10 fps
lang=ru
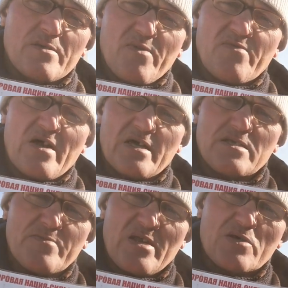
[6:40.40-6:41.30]
добывали
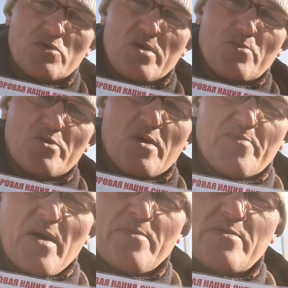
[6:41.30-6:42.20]
эти молекулы иммунной
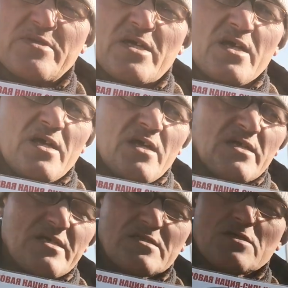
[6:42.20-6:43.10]
памяти
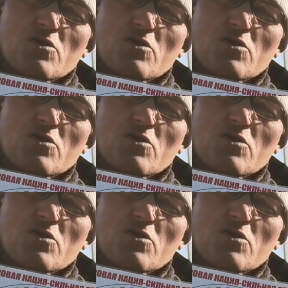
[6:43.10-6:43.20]
из